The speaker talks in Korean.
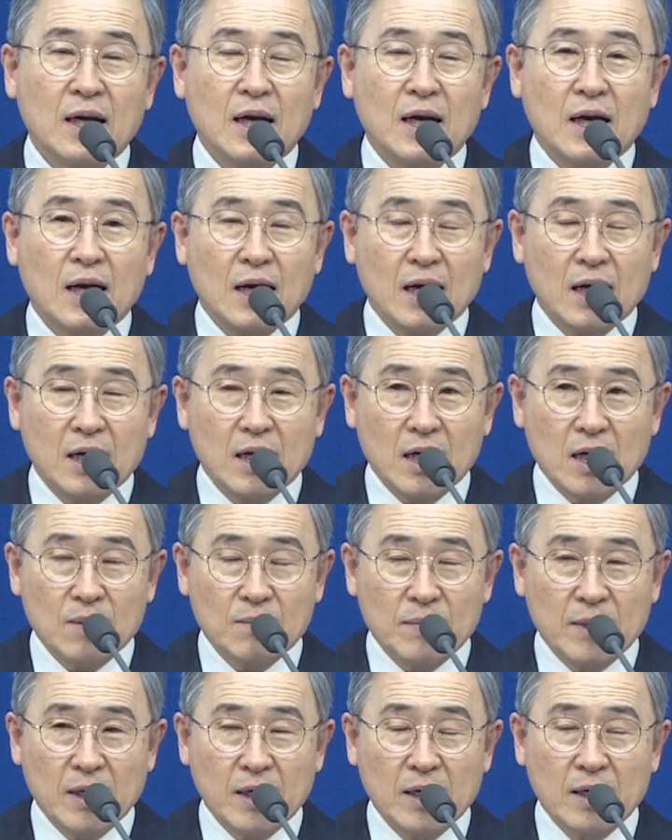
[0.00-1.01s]

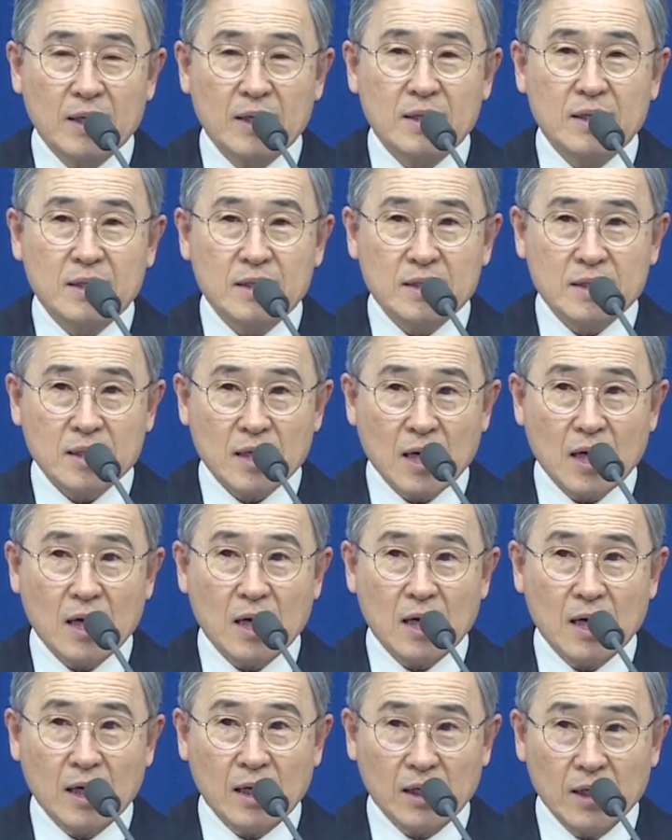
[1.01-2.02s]
하나님의
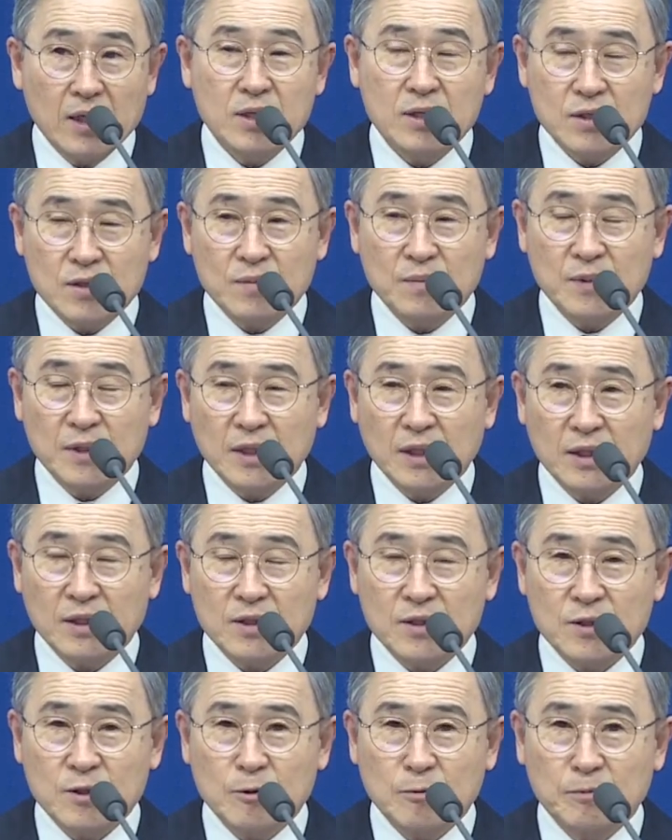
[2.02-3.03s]
사랑에 있습니다. 그죠?